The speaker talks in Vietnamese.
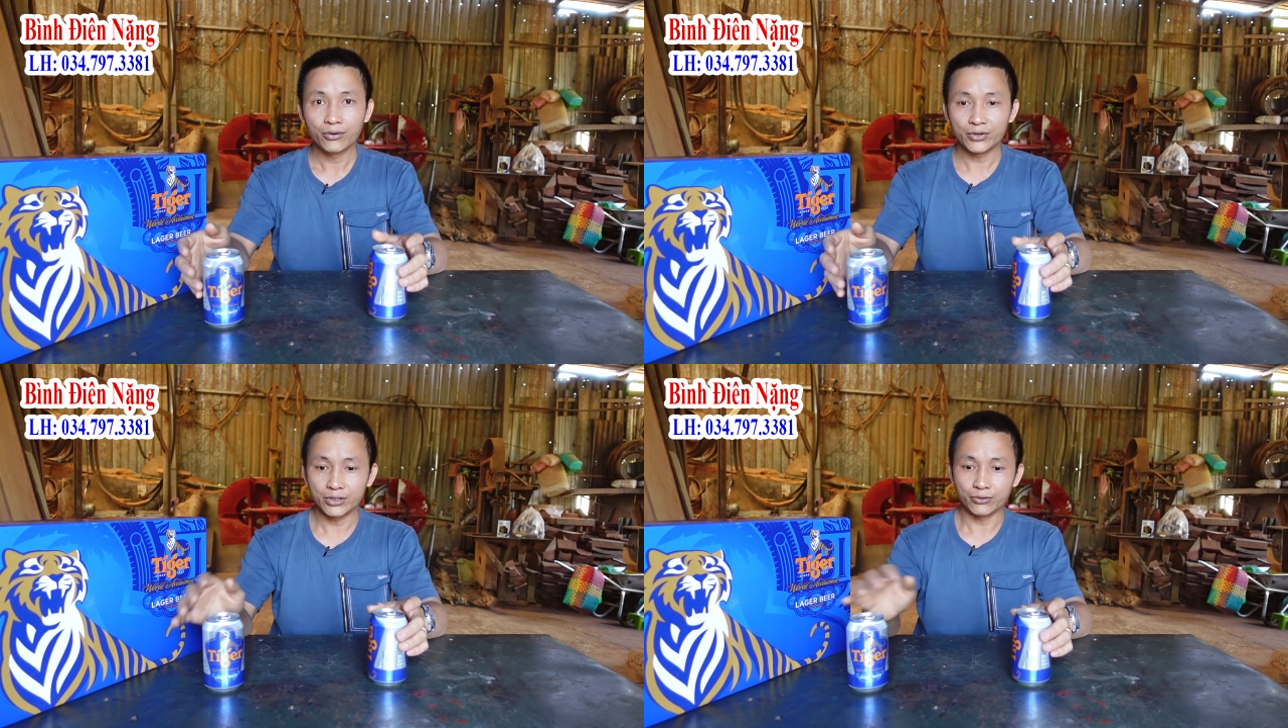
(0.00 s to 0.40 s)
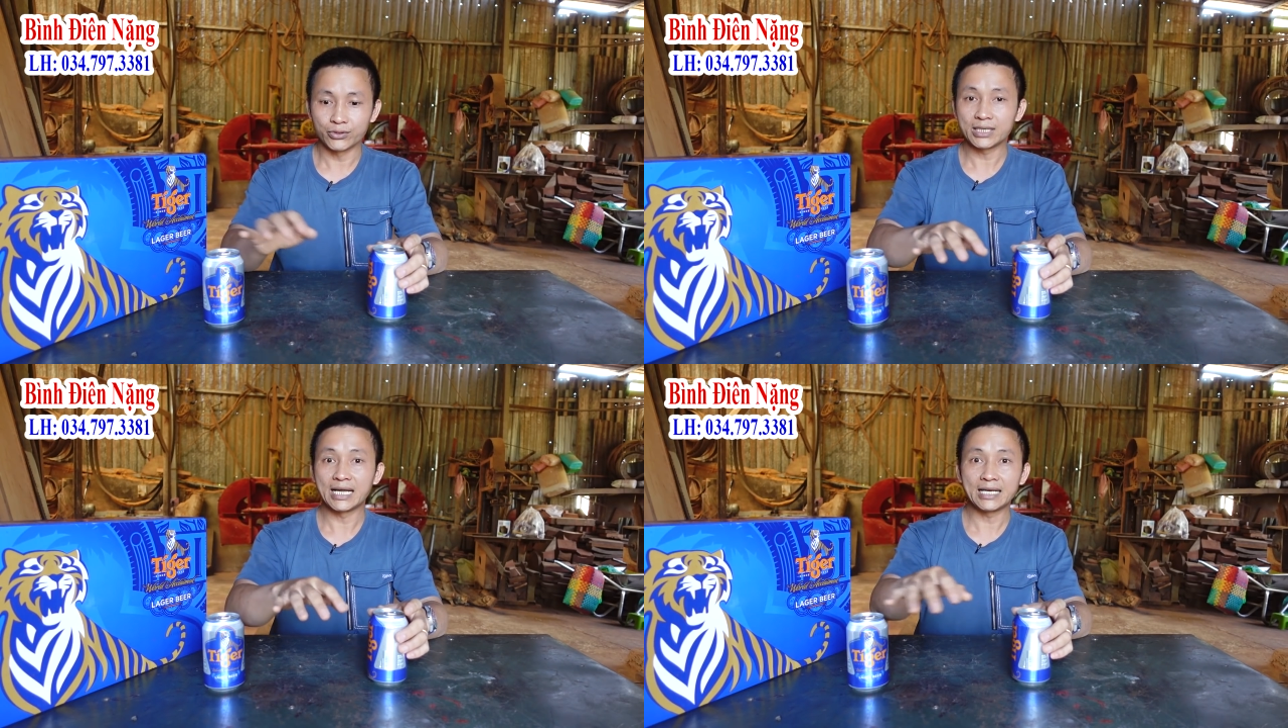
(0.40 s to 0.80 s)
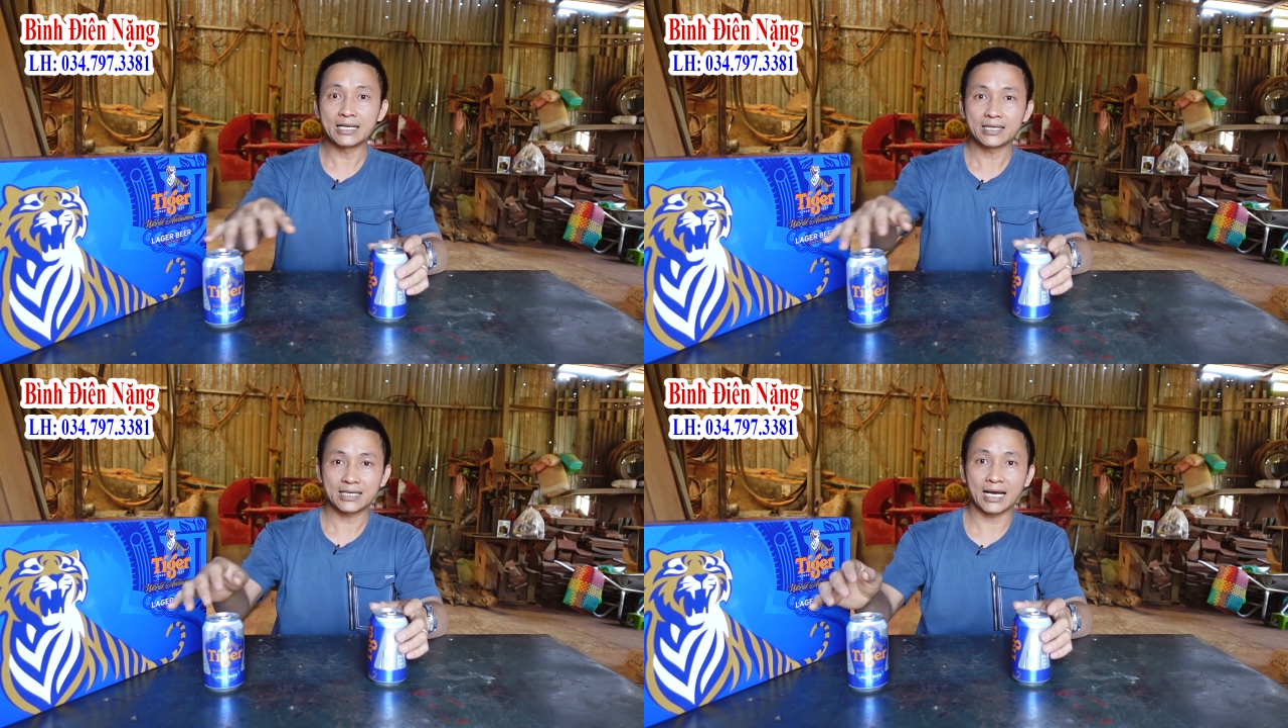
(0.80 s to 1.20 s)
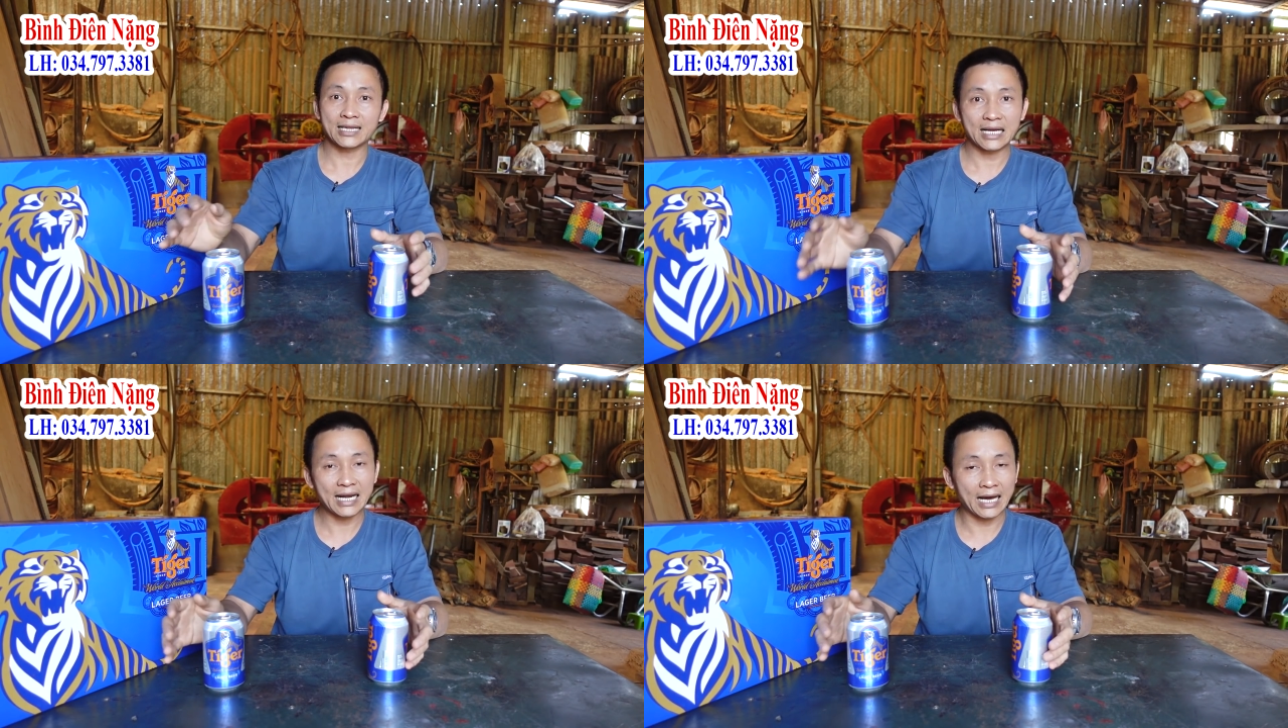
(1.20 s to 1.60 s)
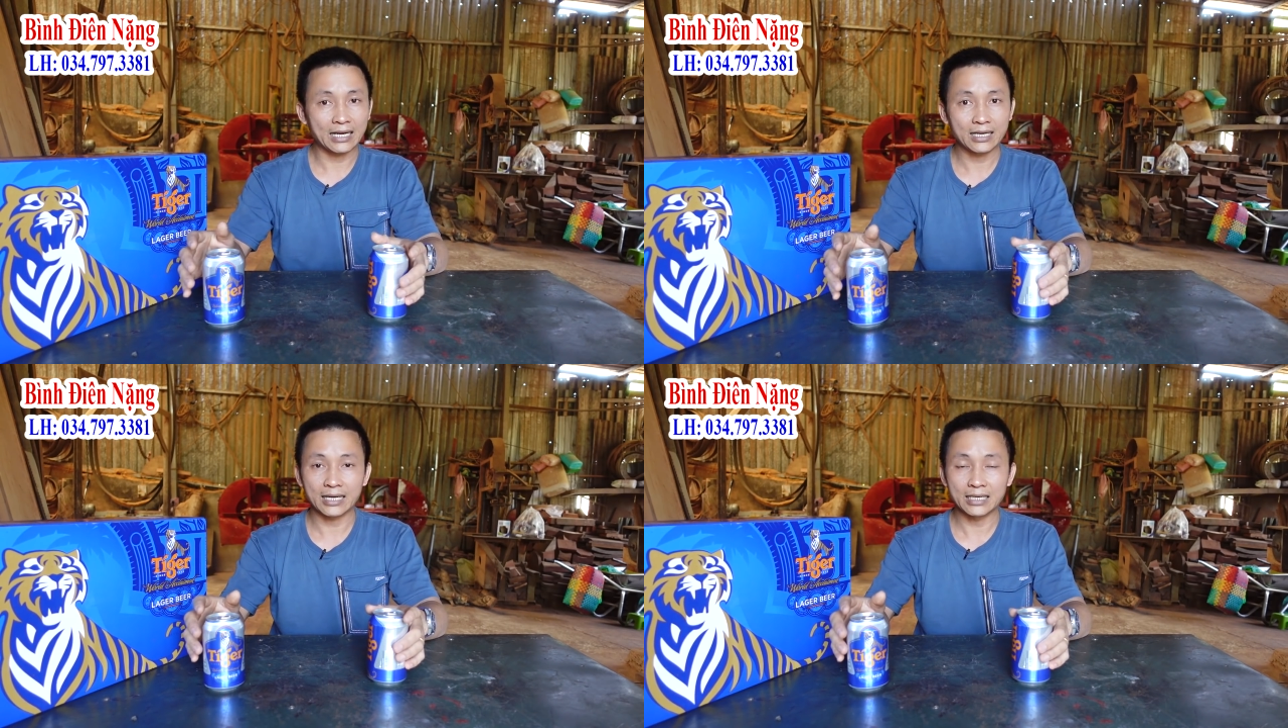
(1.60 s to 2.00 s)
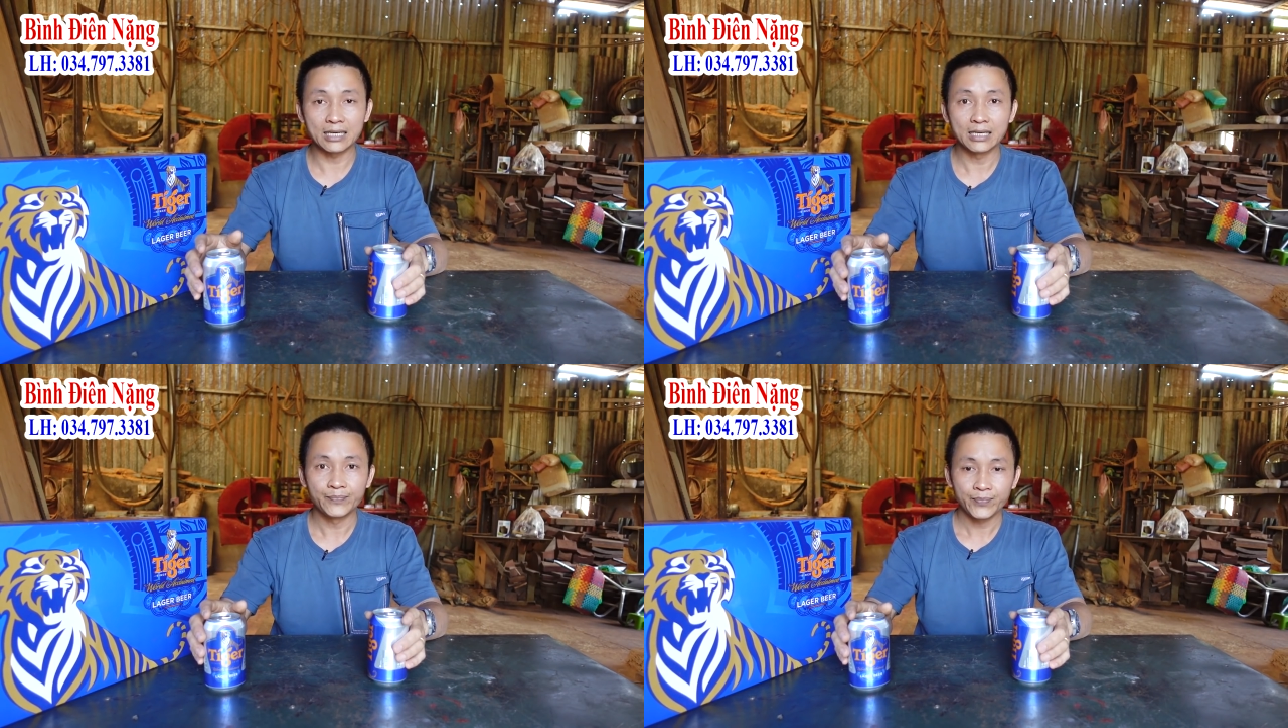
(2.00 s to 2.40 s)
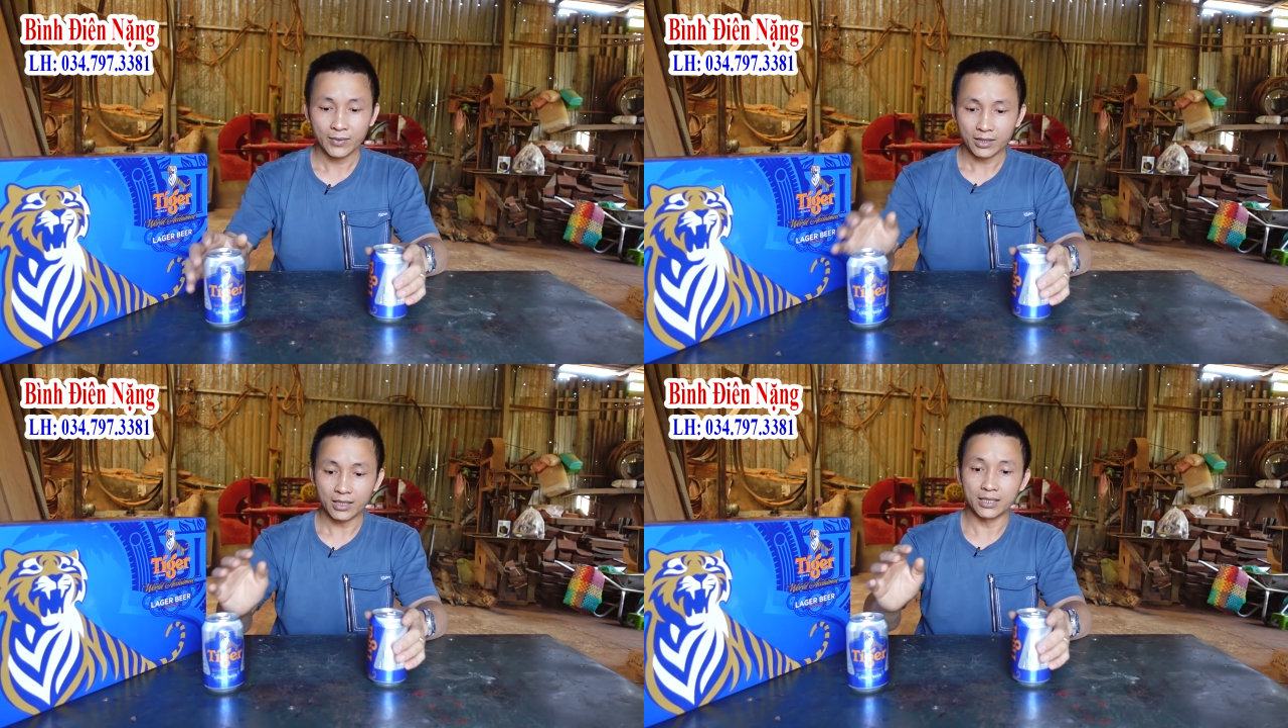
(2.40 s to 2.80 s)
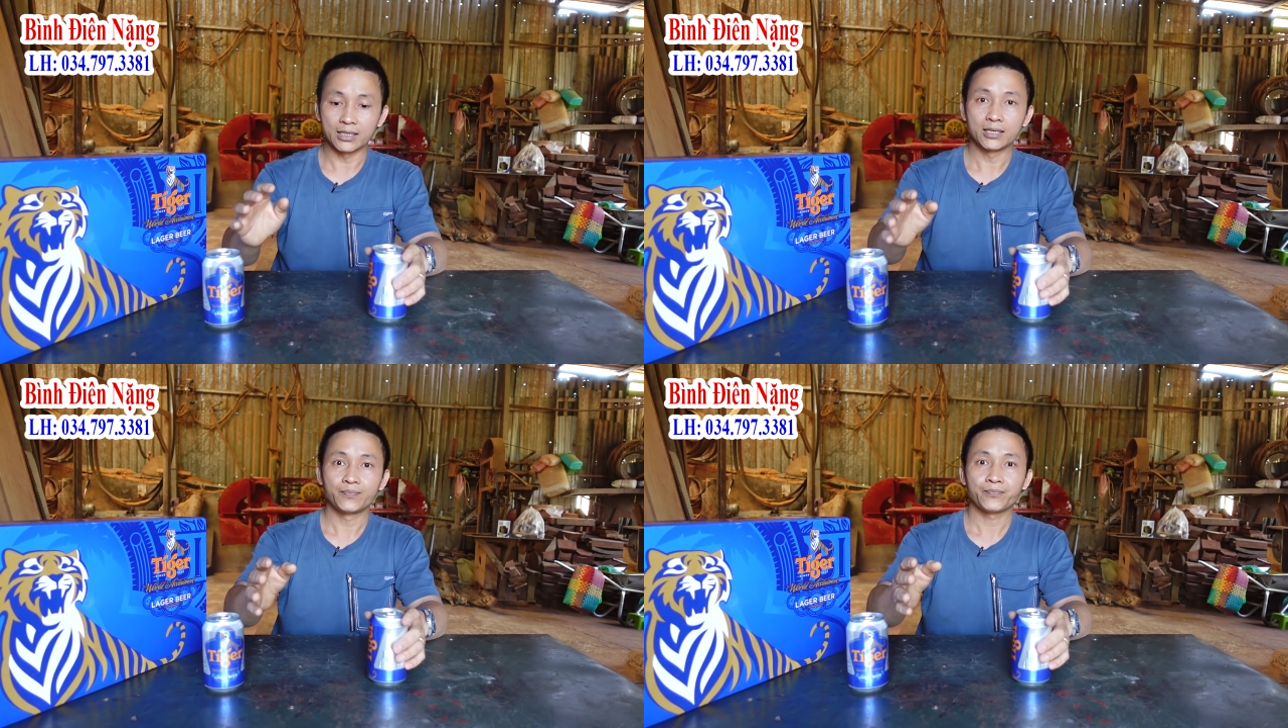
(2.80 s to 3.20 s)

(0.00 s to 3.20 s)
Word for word: ví dụ như đi xe tai nạn này kia thì